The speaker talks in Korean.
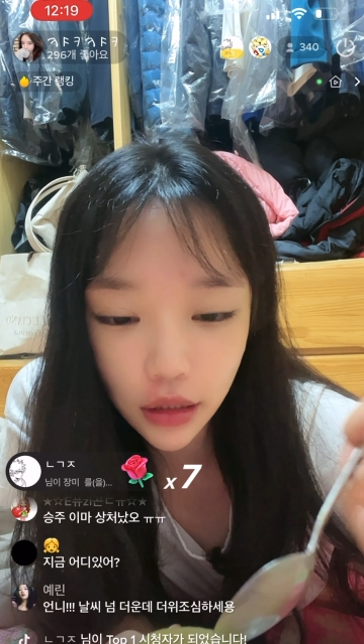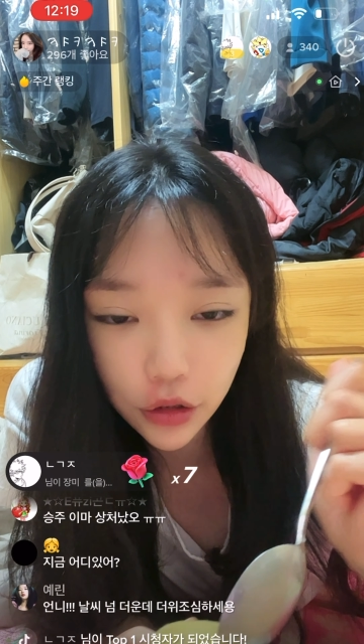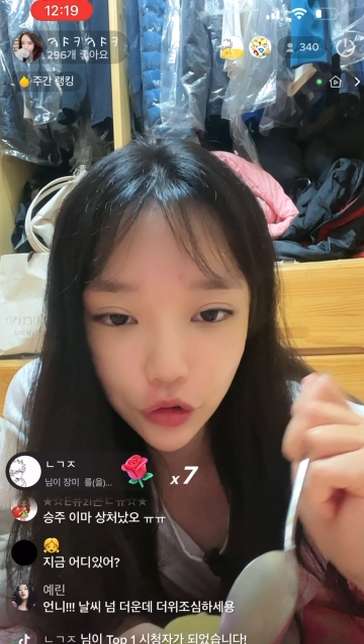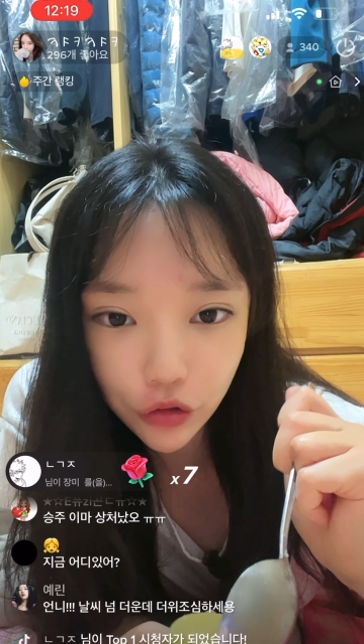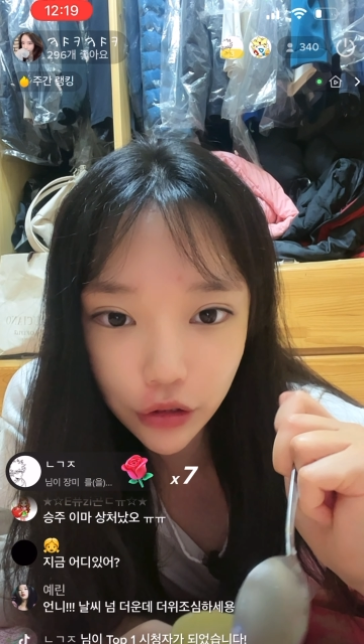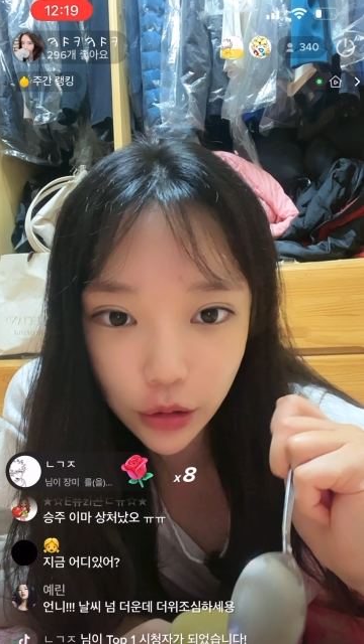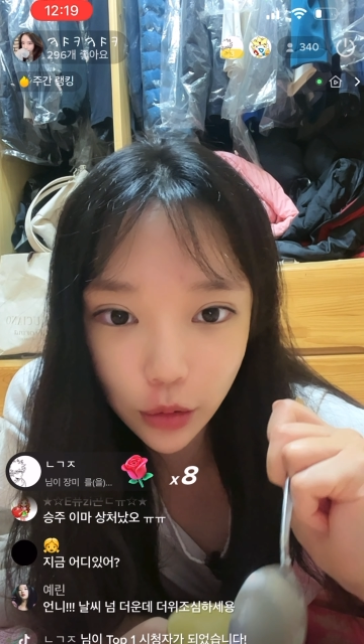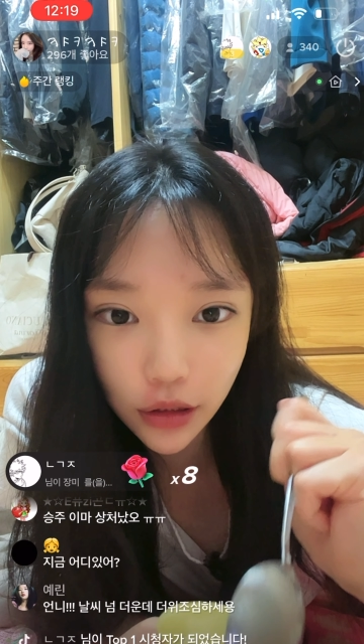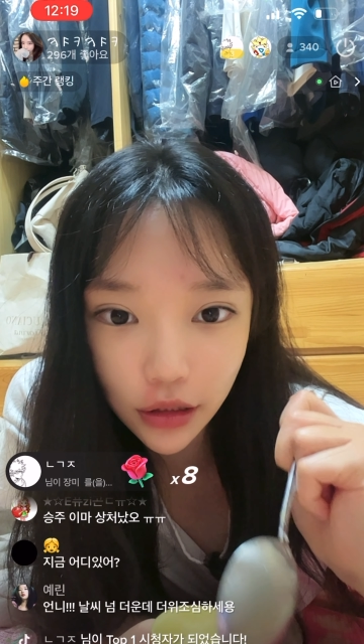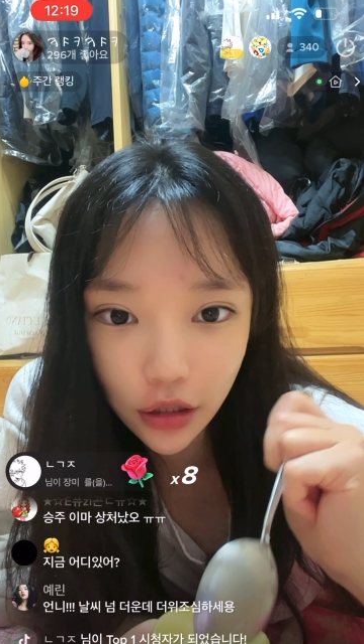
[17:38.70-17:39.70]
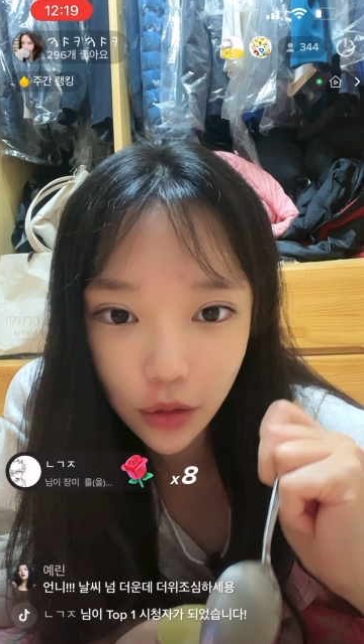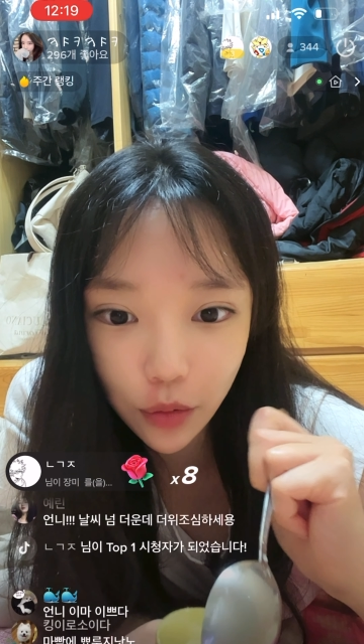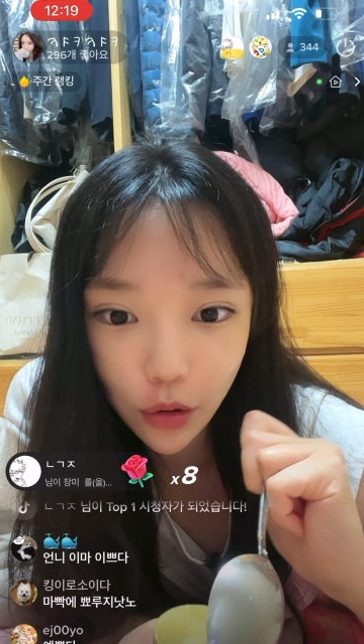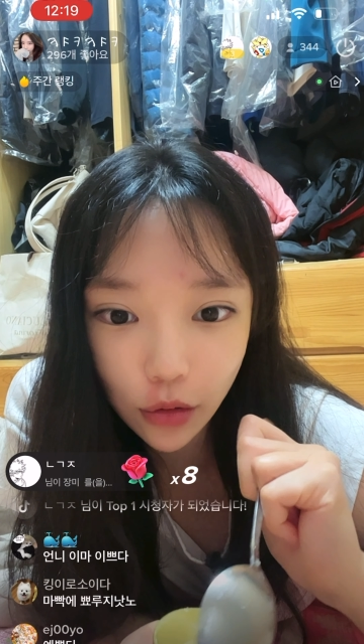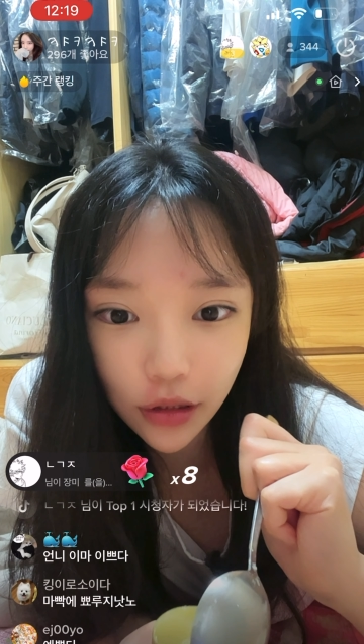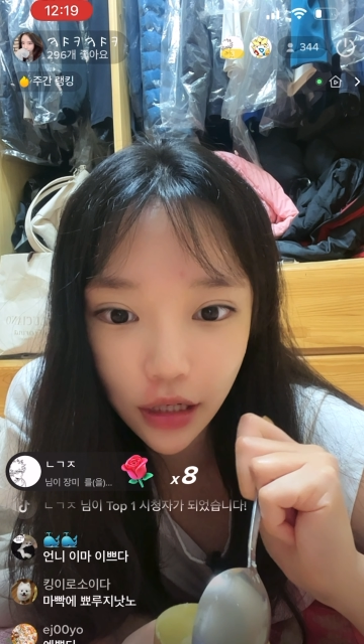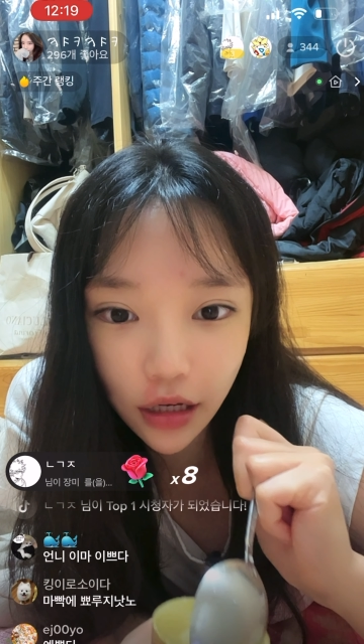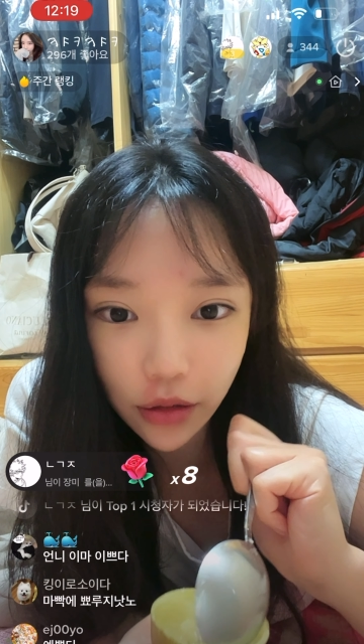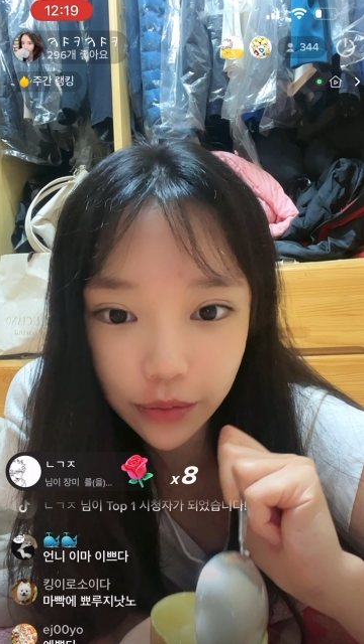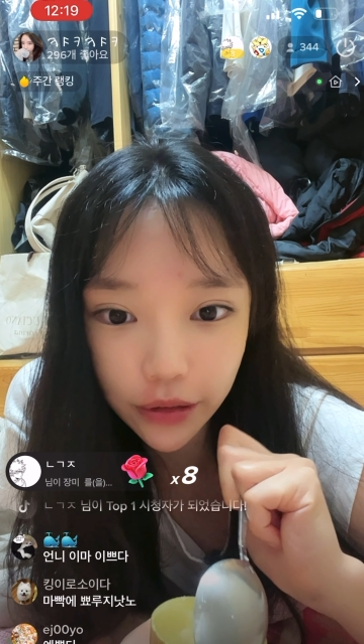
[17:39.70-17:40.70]
구슬 동자처럼 보여도
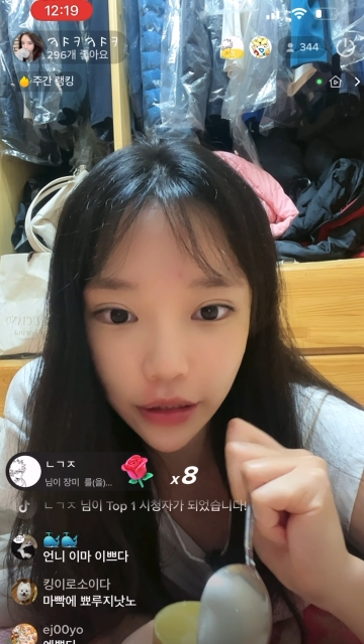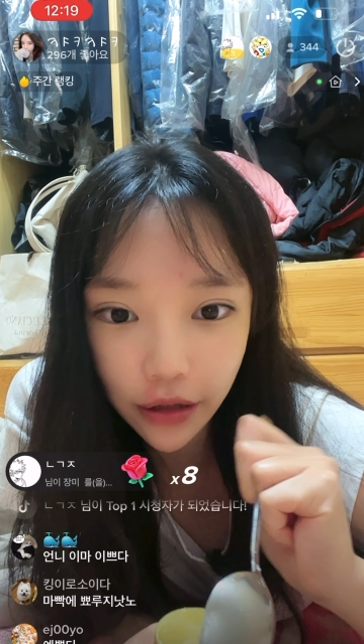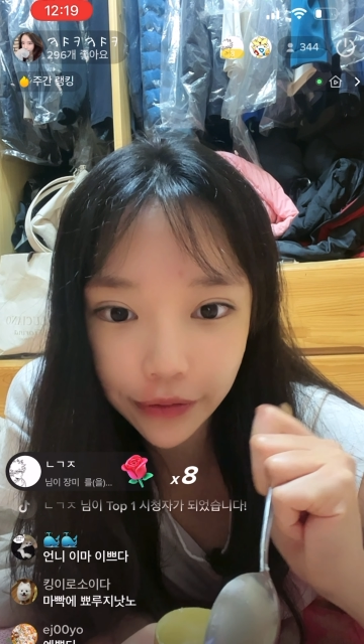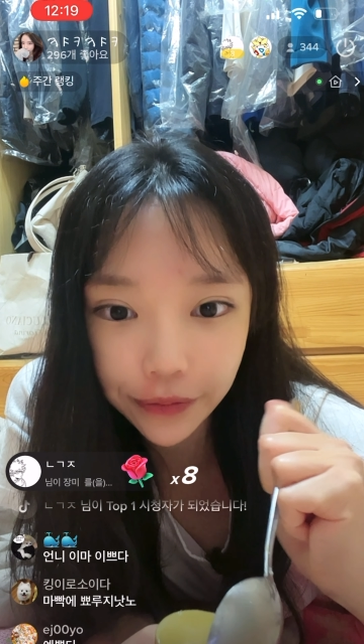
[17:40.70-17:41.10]
상관없어